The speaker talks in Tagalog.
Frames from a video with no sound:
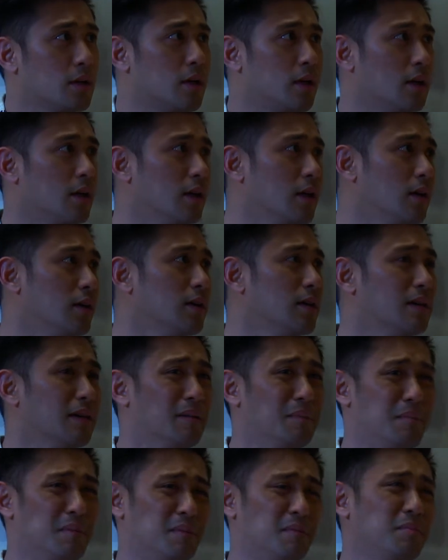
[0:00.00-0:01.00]
Ga,
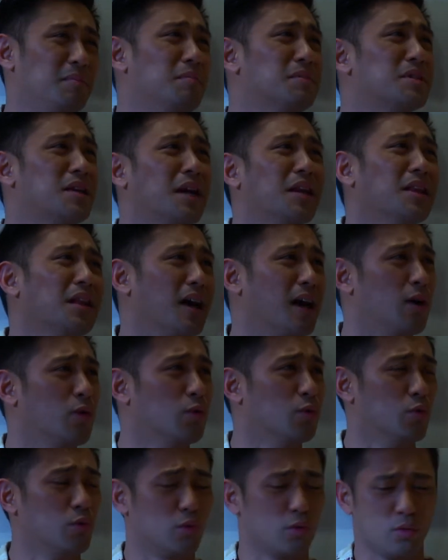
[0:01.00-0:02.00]
sakit na nga
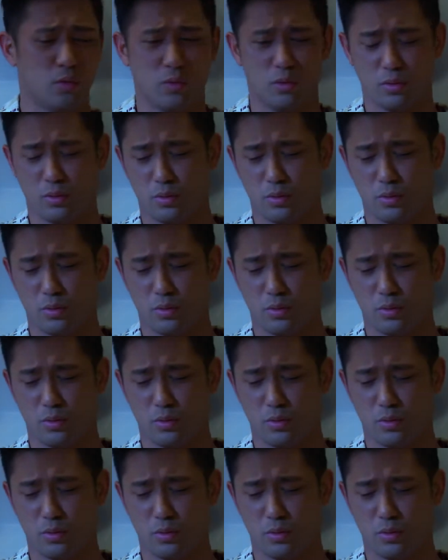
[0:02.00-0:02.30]
ulo ko.